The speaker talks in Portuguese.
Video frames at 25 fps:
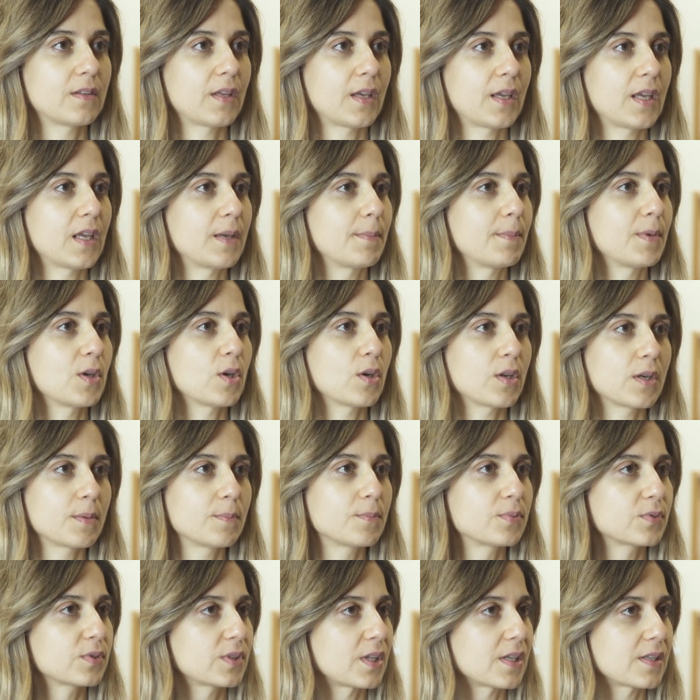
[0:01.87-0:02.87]
têm a maior
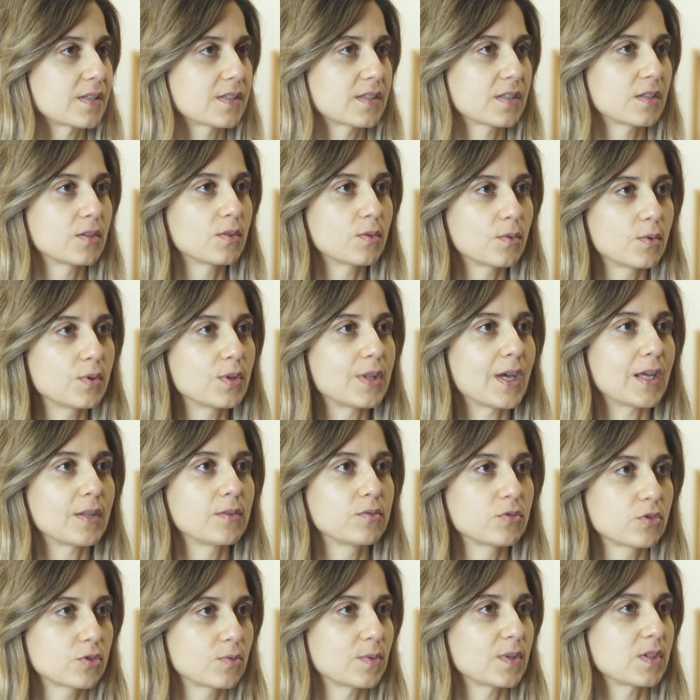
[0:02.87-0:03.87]
importância no cuidado
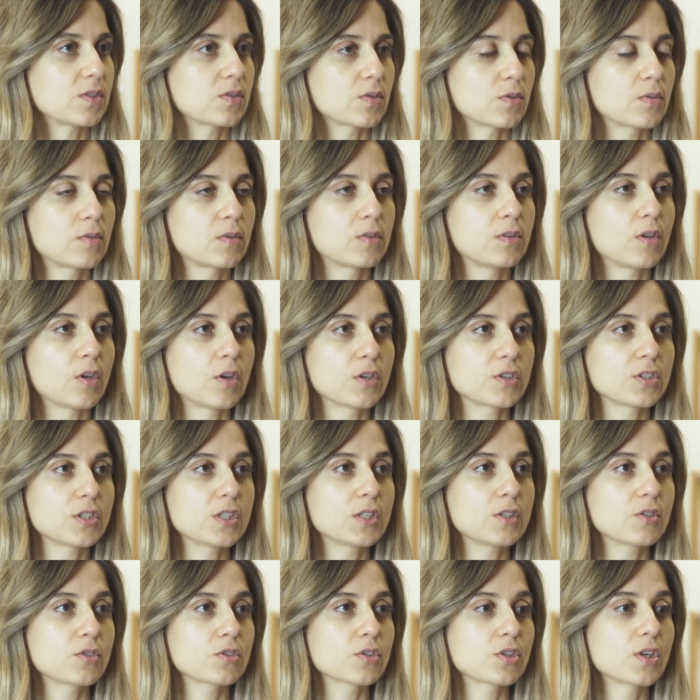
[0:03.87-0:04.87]
dos doentes
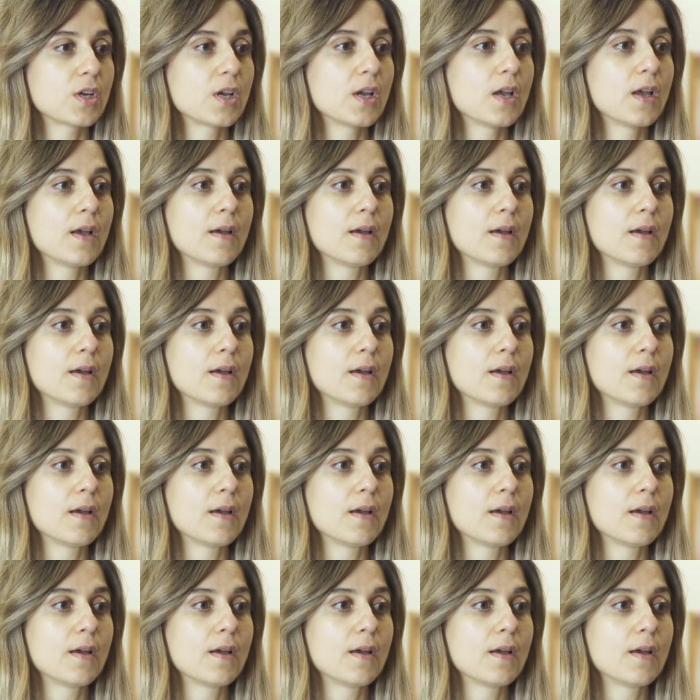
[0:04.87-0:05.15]
oncológicos,